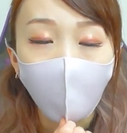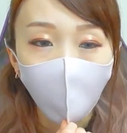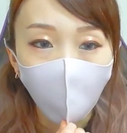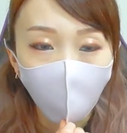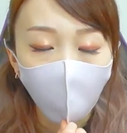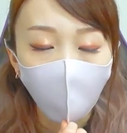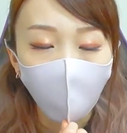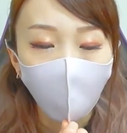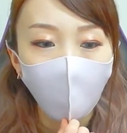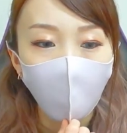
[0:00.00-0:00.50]
う
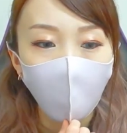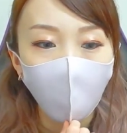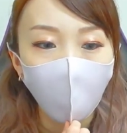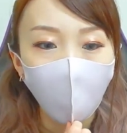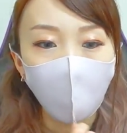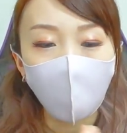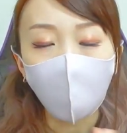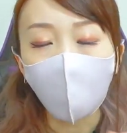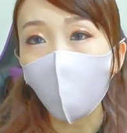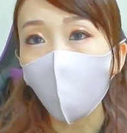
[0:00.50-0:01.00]
ん。
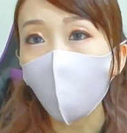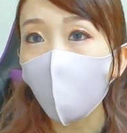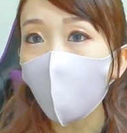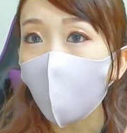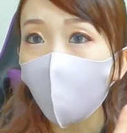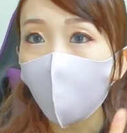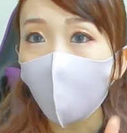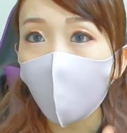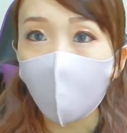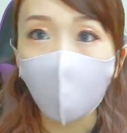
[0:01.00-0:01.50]
別に
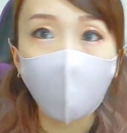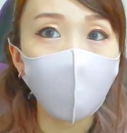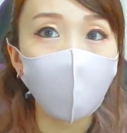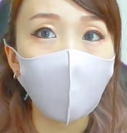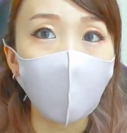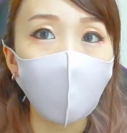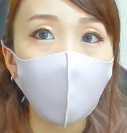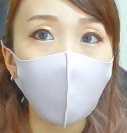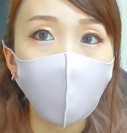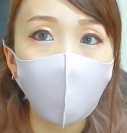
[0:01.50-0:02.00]
ドッカンバトル
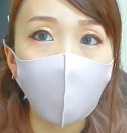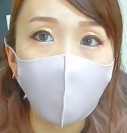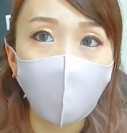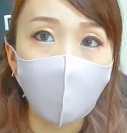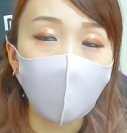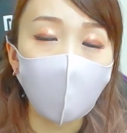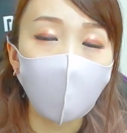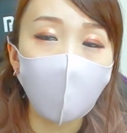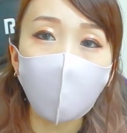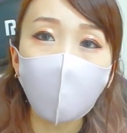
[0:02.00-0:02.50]
専用の
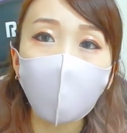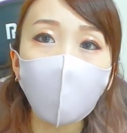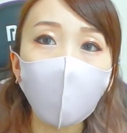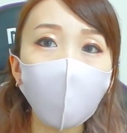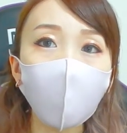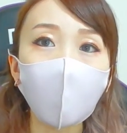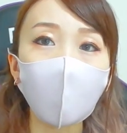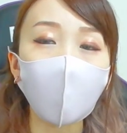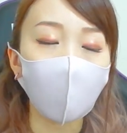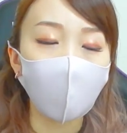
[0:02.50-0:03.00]
チャンネルで
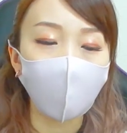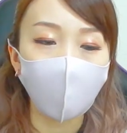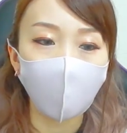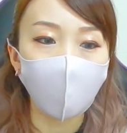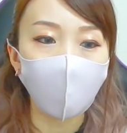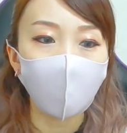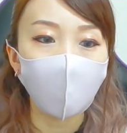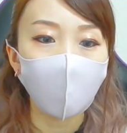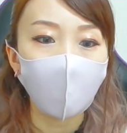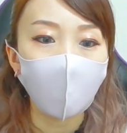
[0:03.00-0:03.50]
はな
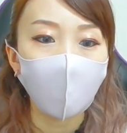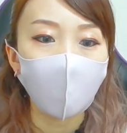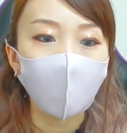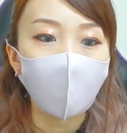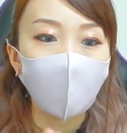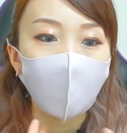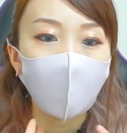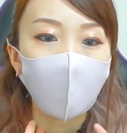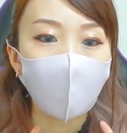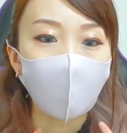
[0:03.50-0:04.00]
く。
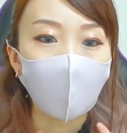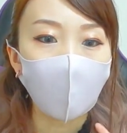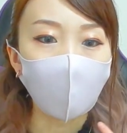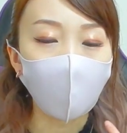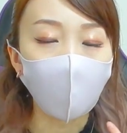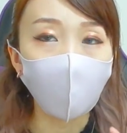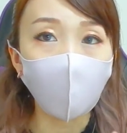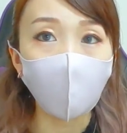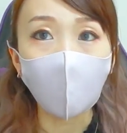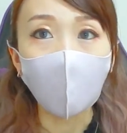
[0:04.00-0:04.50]
あ
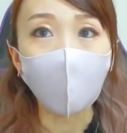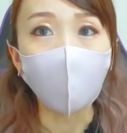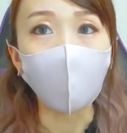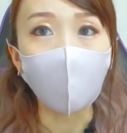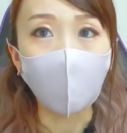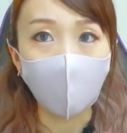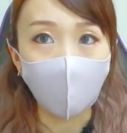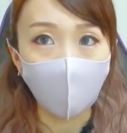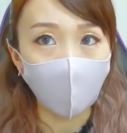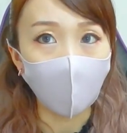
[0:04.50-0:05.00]
と歌も
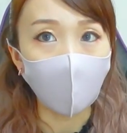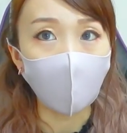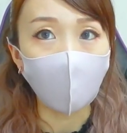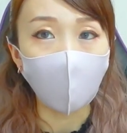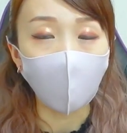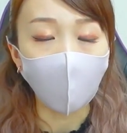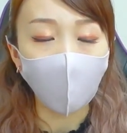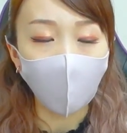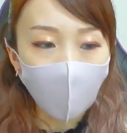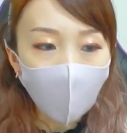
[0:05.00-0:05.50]
やったり
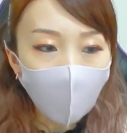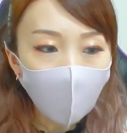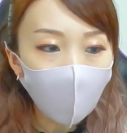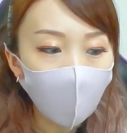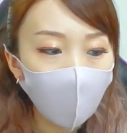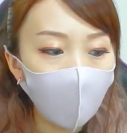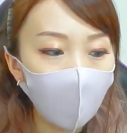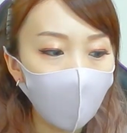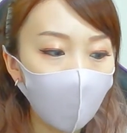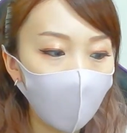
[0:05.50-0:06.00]
とか、
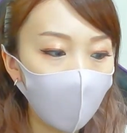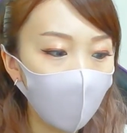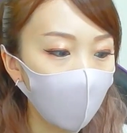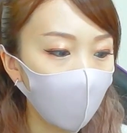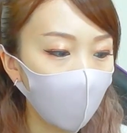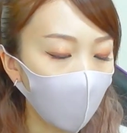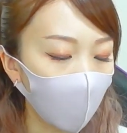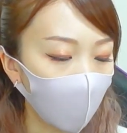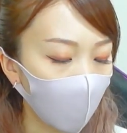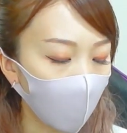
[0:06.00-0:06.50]

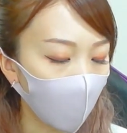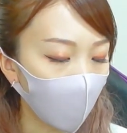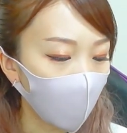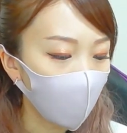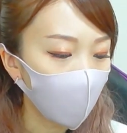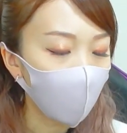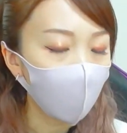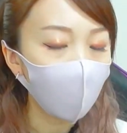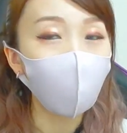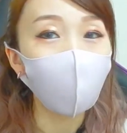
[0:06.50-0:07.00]
なん
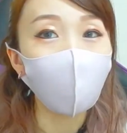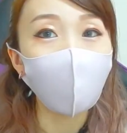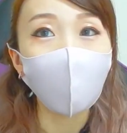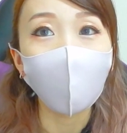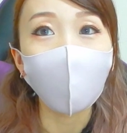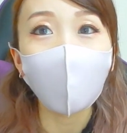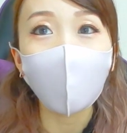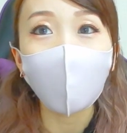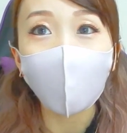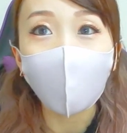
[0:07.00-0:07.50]
か、ちょっ
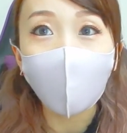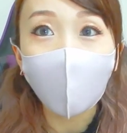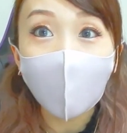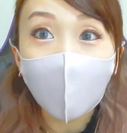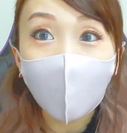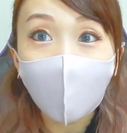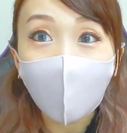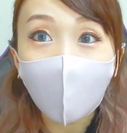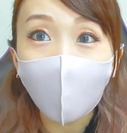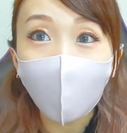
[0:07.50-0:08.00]
と美容
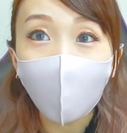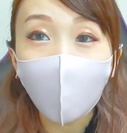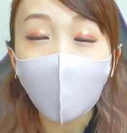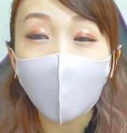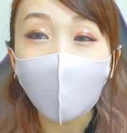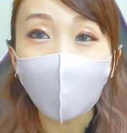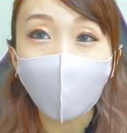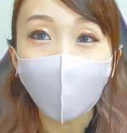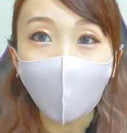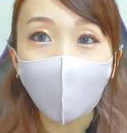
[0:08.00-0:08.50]
系やってみ
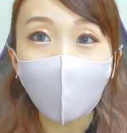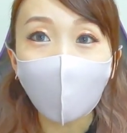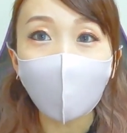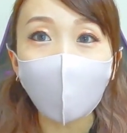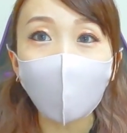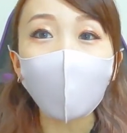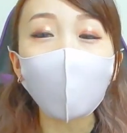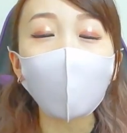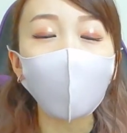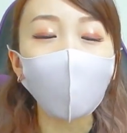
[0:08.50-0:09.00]
たりとか、
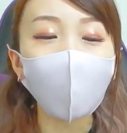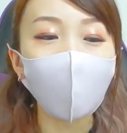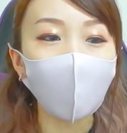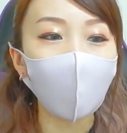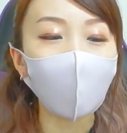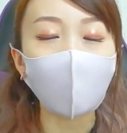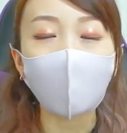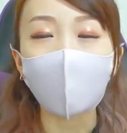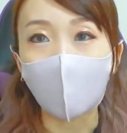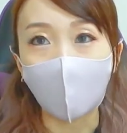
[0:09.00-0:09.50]
そういうのも
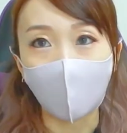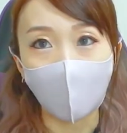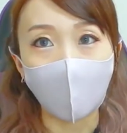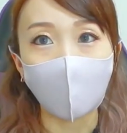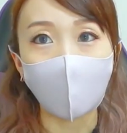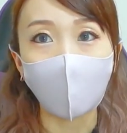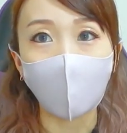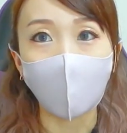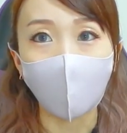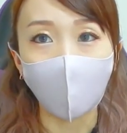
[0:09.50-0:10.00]
多分やって
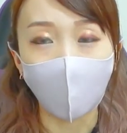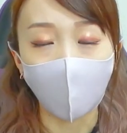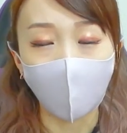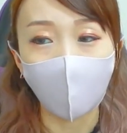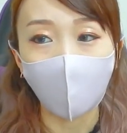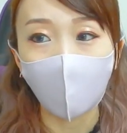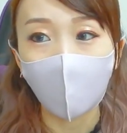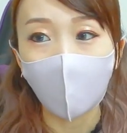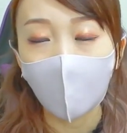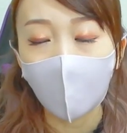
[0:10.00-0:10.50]
いくと思う。
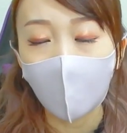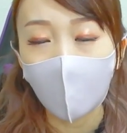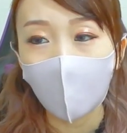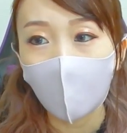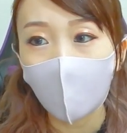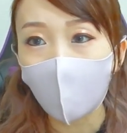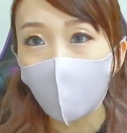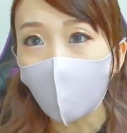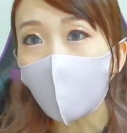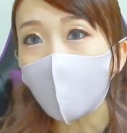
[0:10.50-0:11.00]

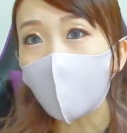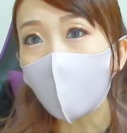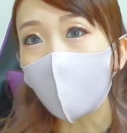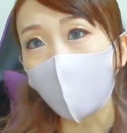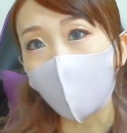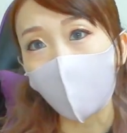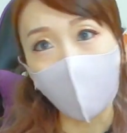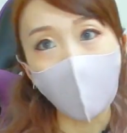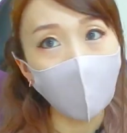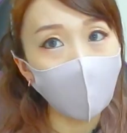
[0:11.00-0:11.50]
それは
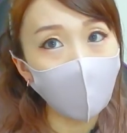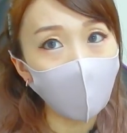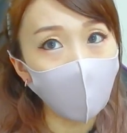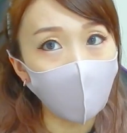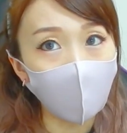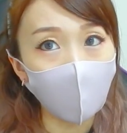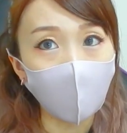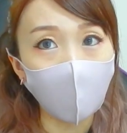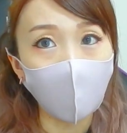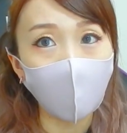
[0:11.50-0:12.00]
全部メインの
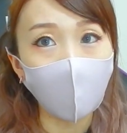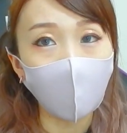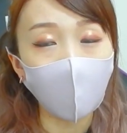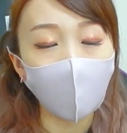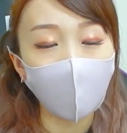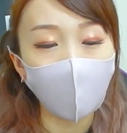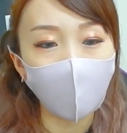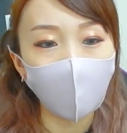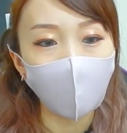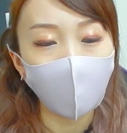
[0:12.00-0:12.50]
チャンネルや
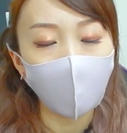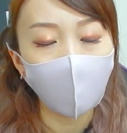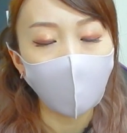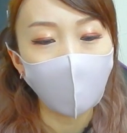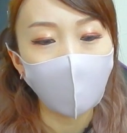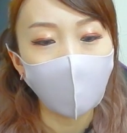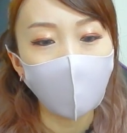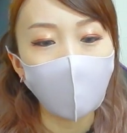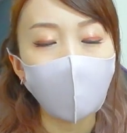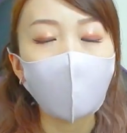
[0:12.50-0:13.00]
る。
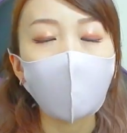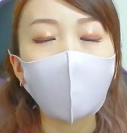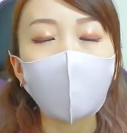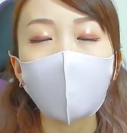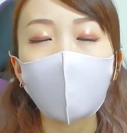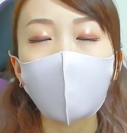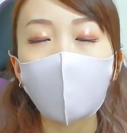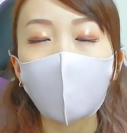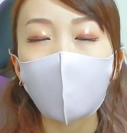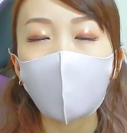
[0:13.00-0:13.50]

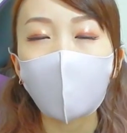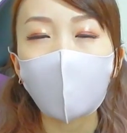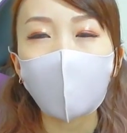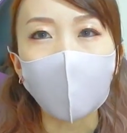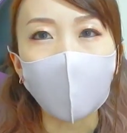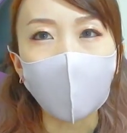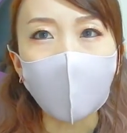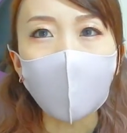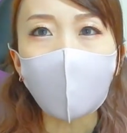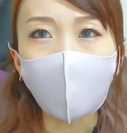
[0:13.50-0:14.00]

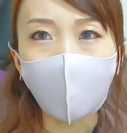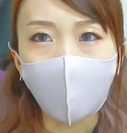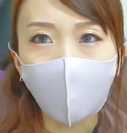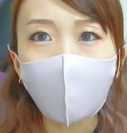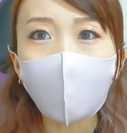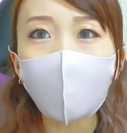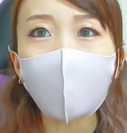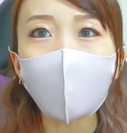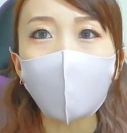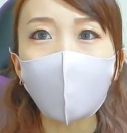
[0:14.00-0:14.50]
わか
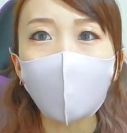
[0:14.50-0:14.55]
る